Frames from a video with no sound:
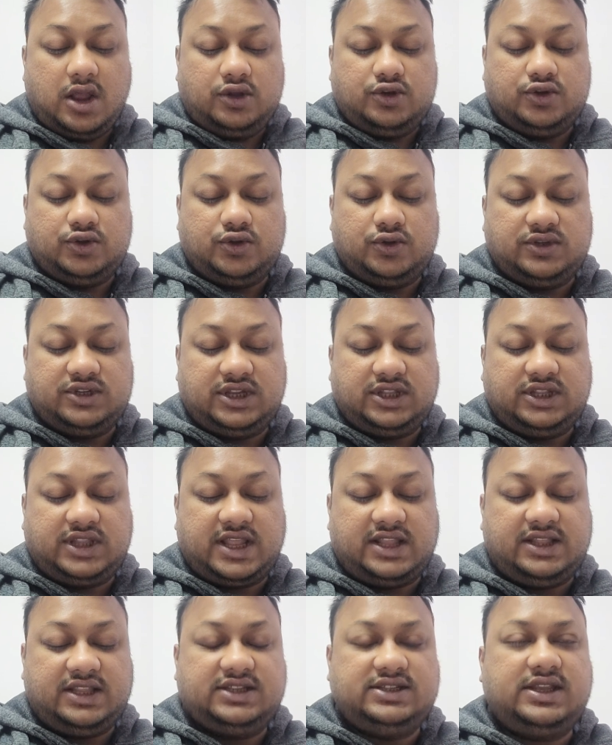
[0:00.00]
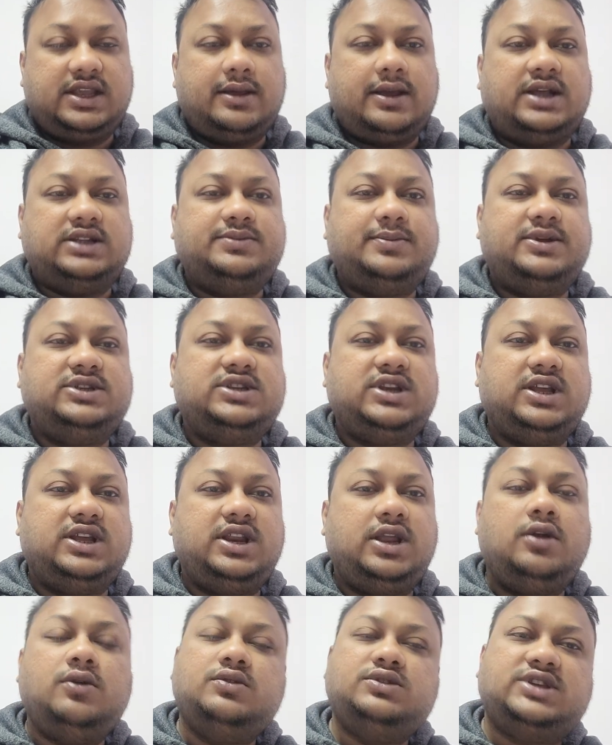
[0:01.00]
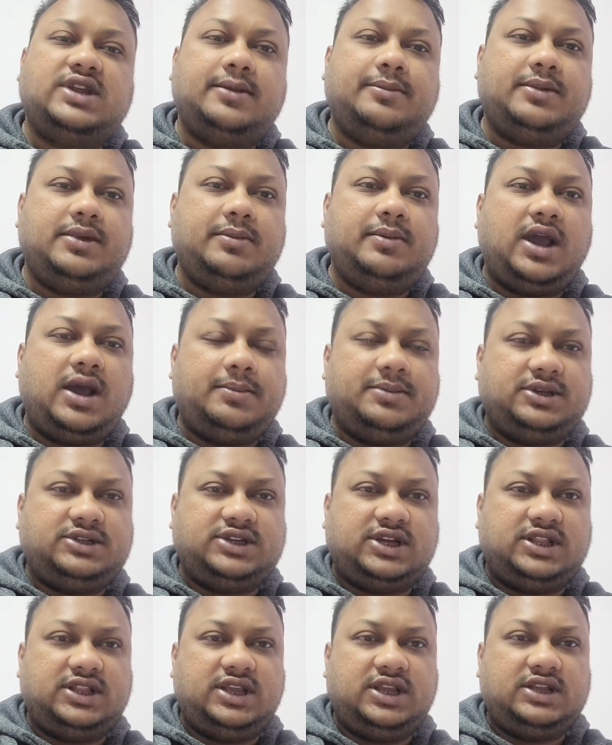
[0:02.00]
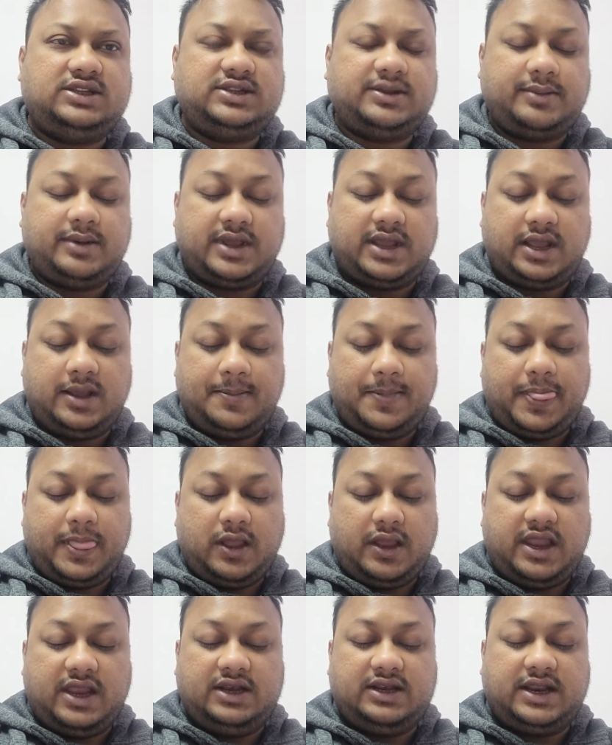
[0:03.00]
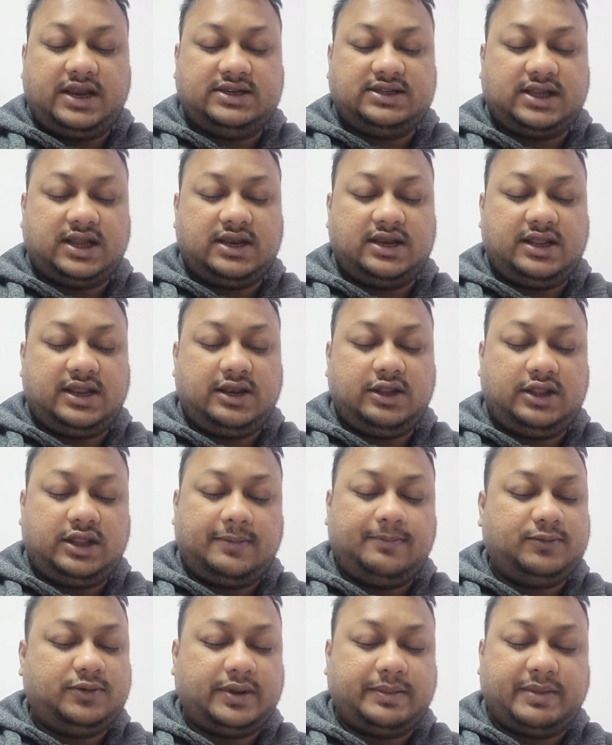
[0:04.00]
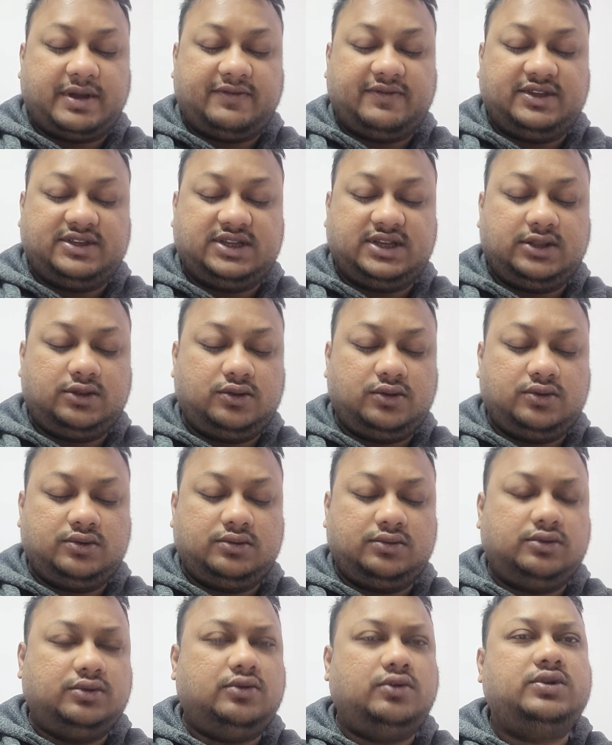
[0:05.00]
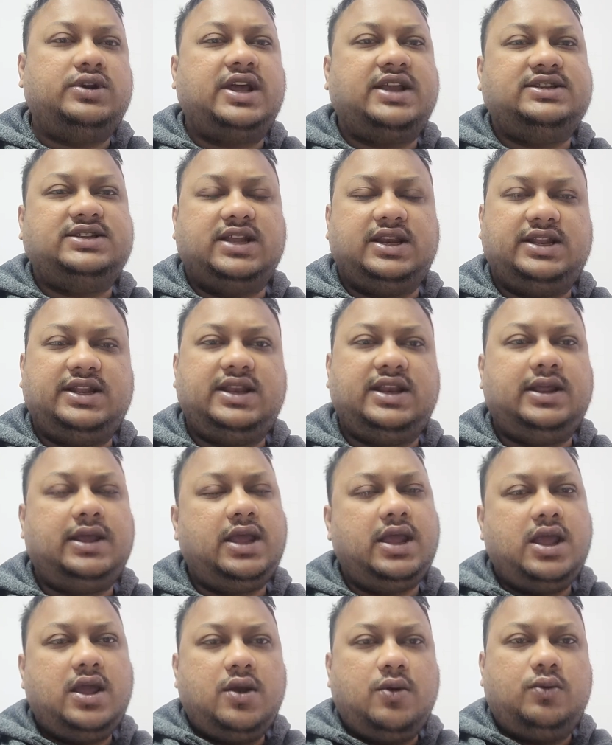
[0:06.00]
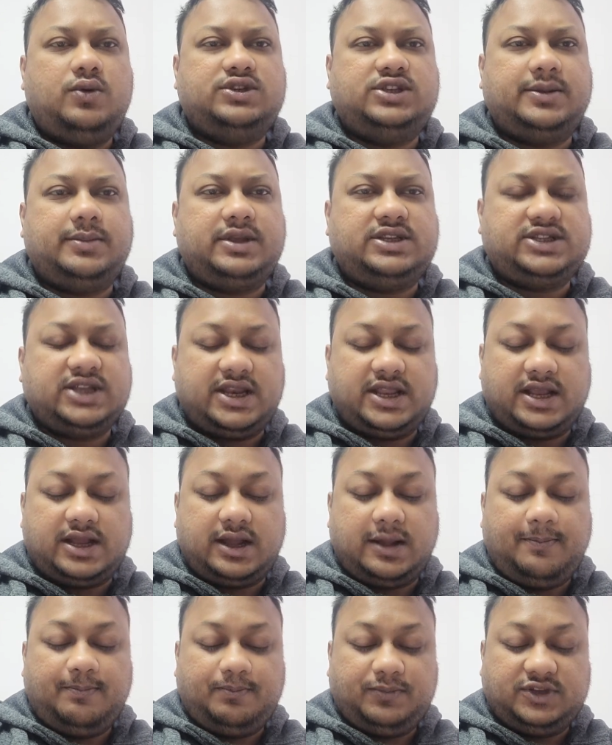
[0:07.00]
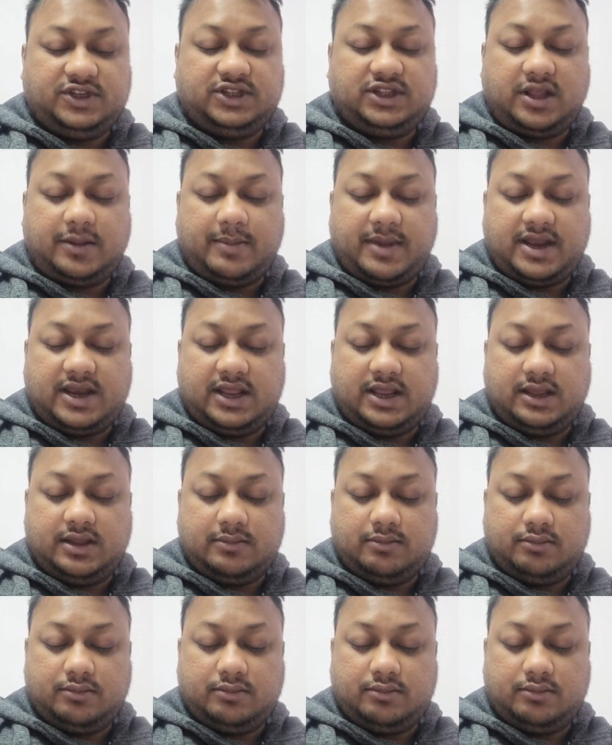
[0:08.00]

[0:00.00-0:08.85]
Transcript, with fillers: जो 2033 के आसपास लग रही है उस टाइम पे भी आपकी शादी का समय है एक डेढ़ साल के लिए तो माफ़ कीजिएगा दो दो ढाई साल के लिए वो समय चलेगा जितना मैंने